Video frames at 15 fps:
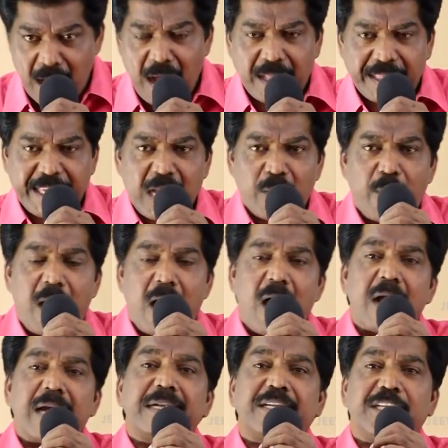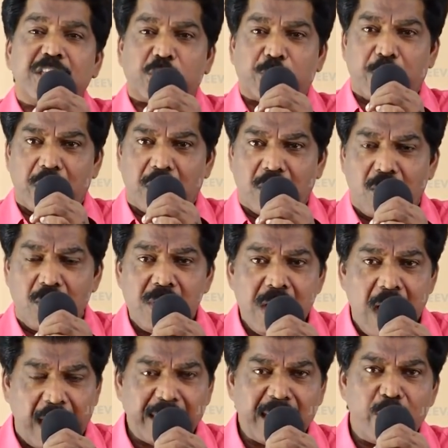நாங்கள் அதிகமாக டீச் பண்ணுறோம்
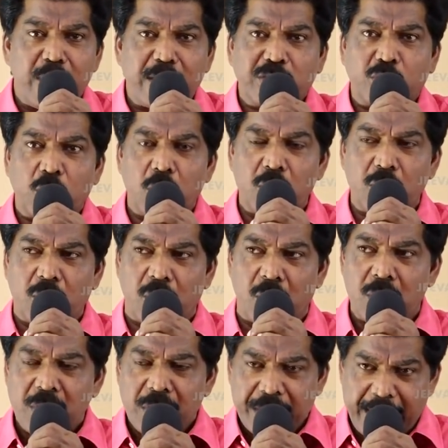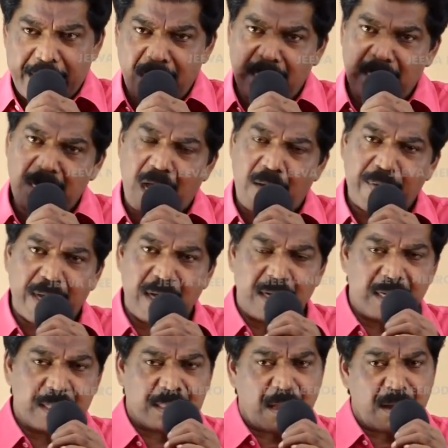அதிகமாக சொல்லுகிறோம் என்று அவர்கள்
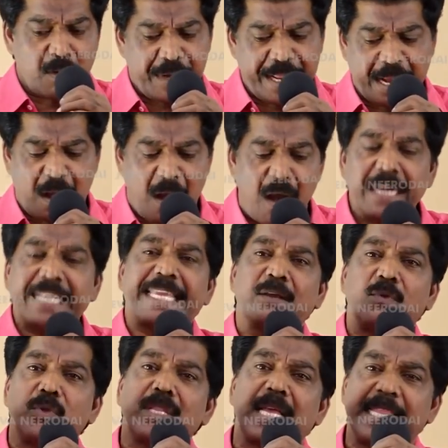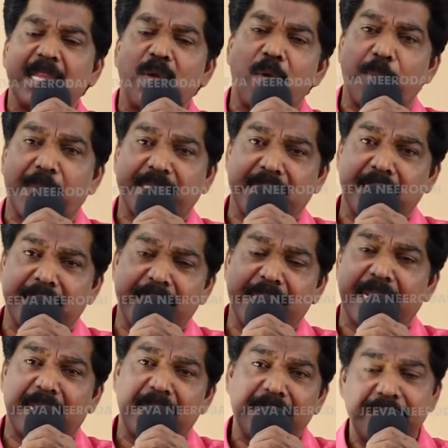தங்களுடைய காணிக்கை குறித்து அதிகமாக
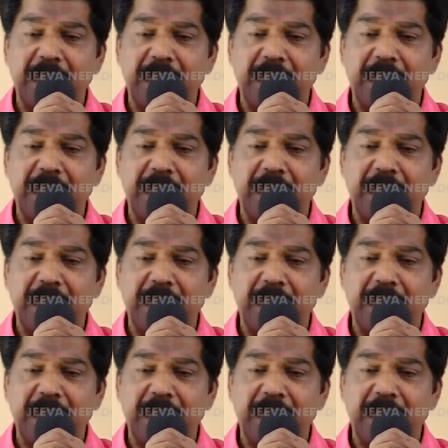பிரசங்கிக்கிறத